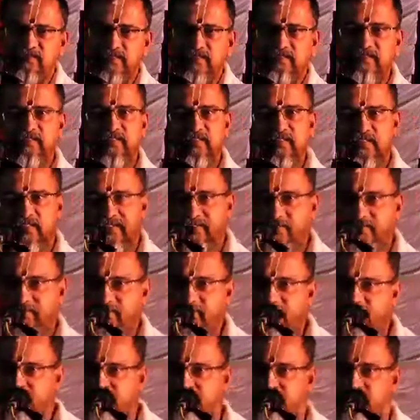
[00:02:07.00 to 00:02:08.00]
சித்தி
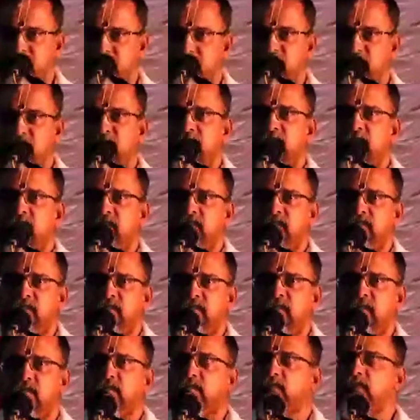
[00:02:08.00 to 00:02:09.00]
ஆயிட்டார்
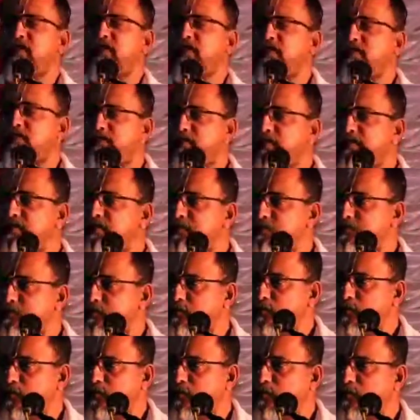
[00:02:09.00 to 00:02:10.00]
போதேந்திரால் அந்த
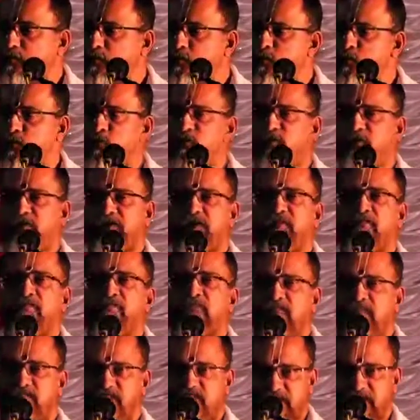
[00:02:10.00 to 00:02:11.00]
ஊரில் ஒரு வருஷம்
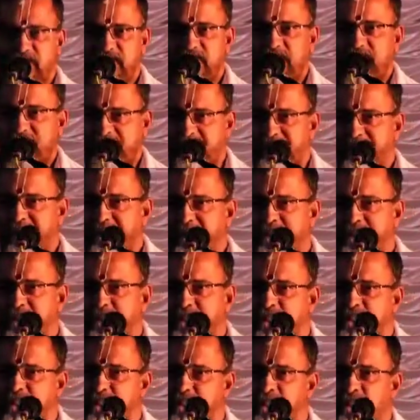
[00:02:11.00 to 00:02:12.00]
தங்கியிருக்கார்
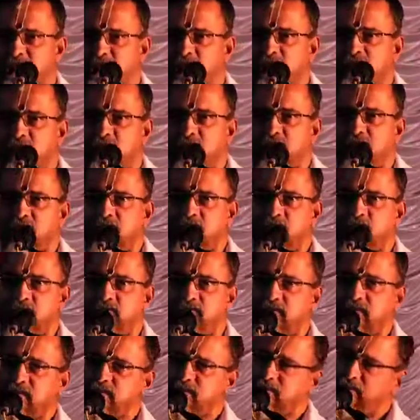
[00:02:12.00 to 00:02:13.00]

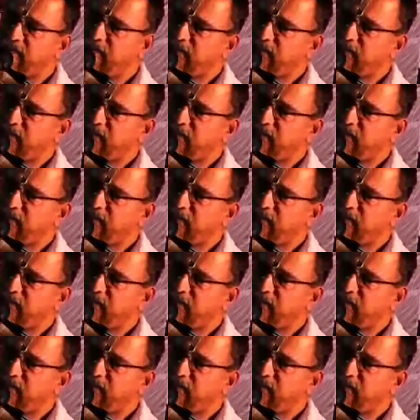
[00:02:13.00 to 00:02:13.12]
தங்கி